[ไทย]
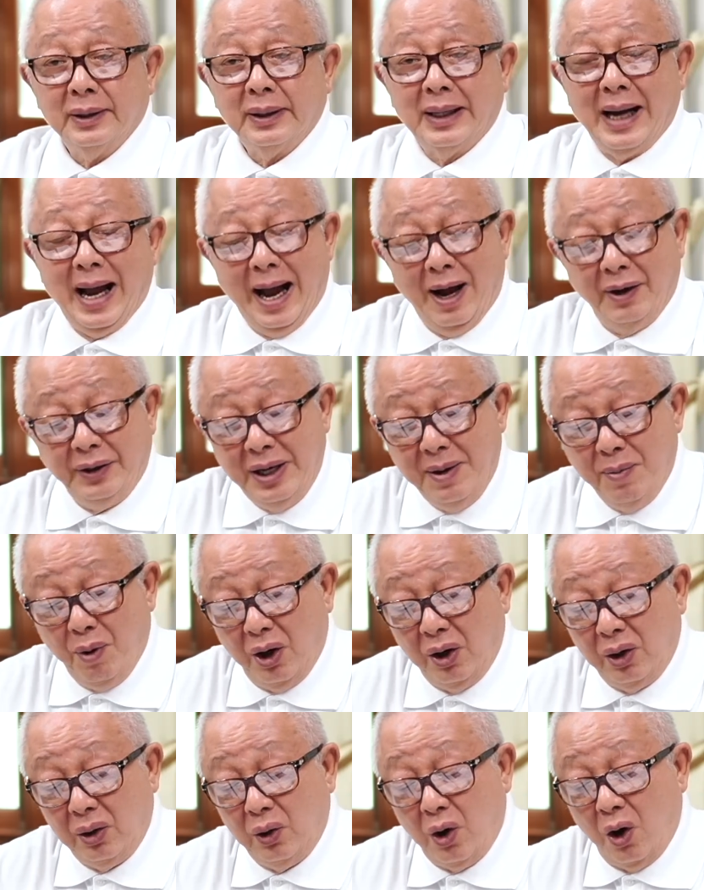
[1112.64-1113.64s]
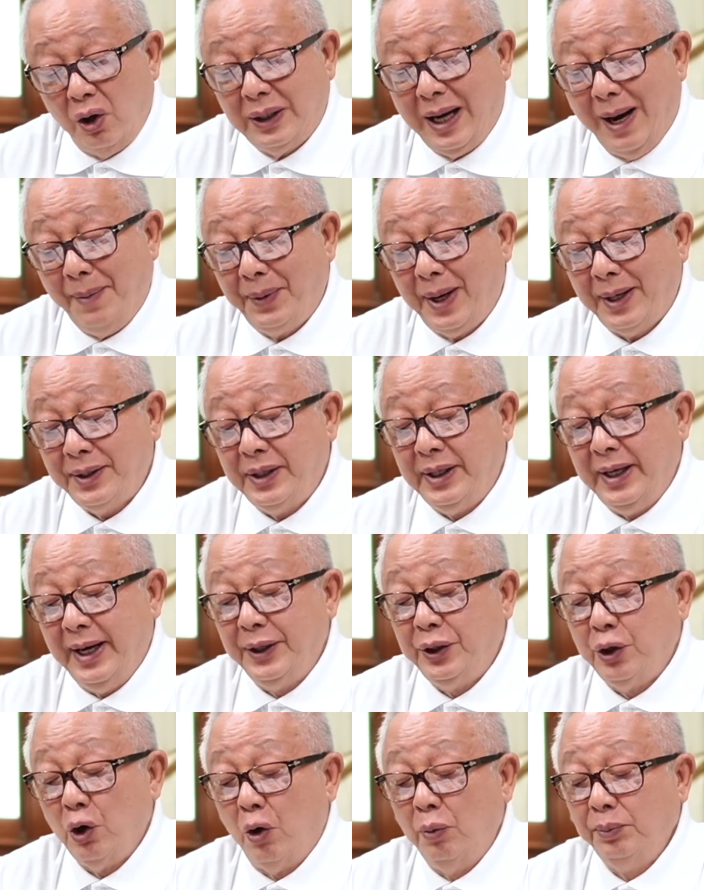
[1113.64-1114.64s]
ข่าวที่บอกกองทัพรัสเซีย
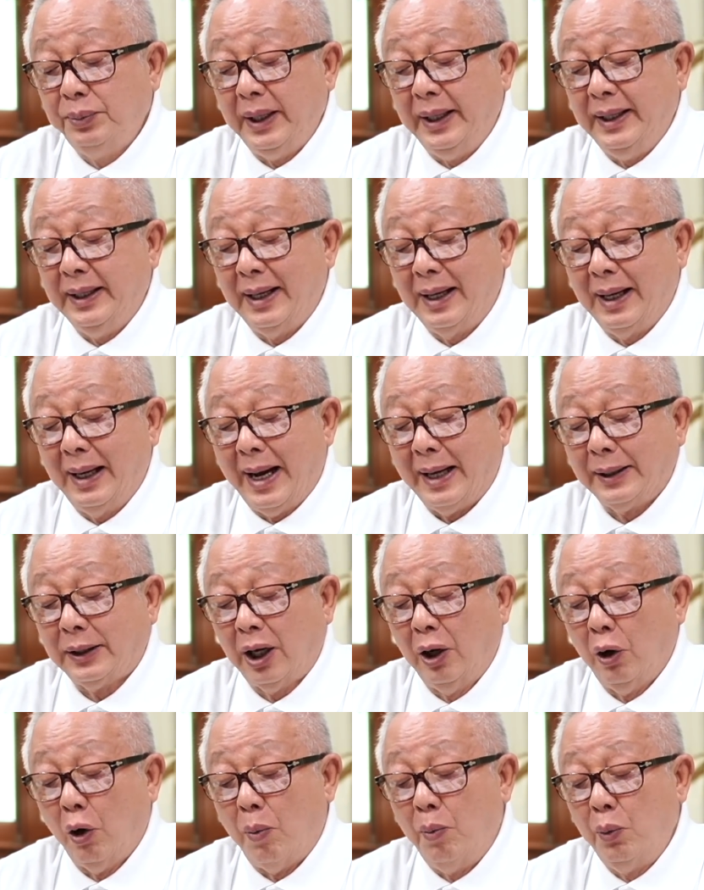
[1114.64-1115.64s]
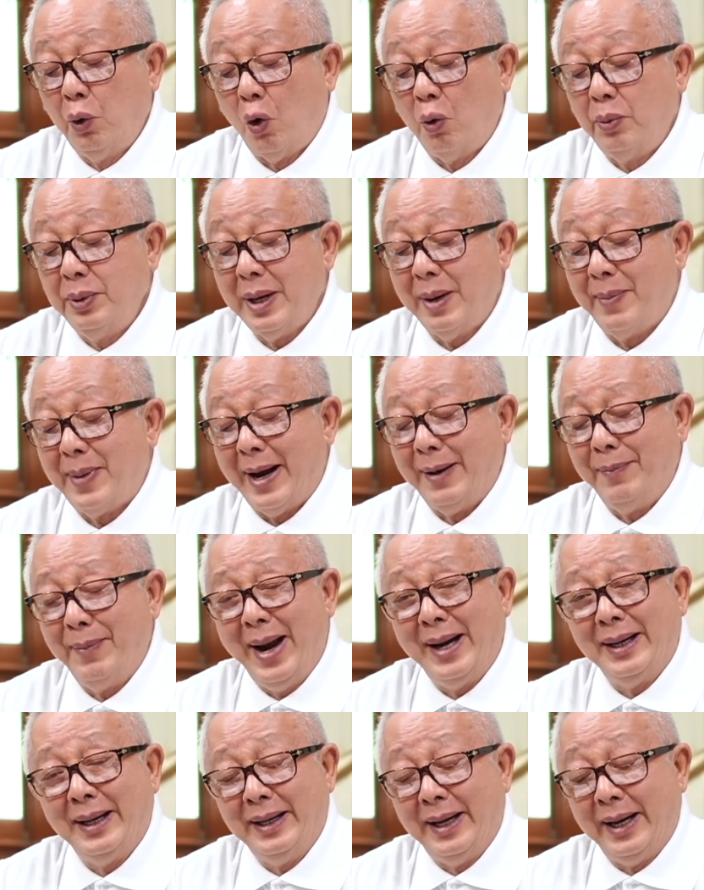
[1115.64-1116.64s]
โจมตีทางอากาศถล่มโรงพยาบาลแม่
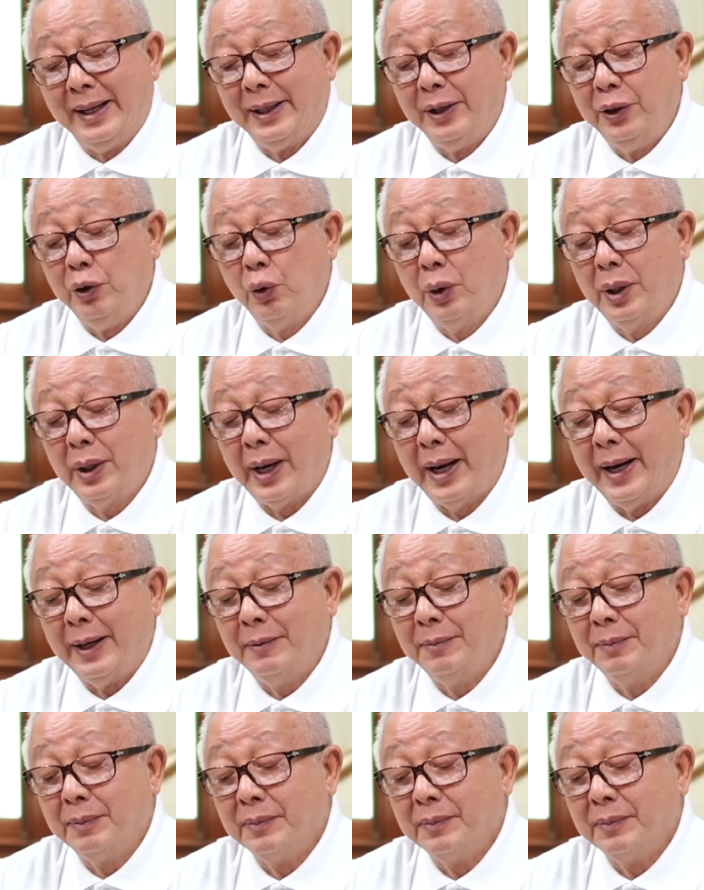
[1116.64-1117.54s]
และเด็กในยูเครน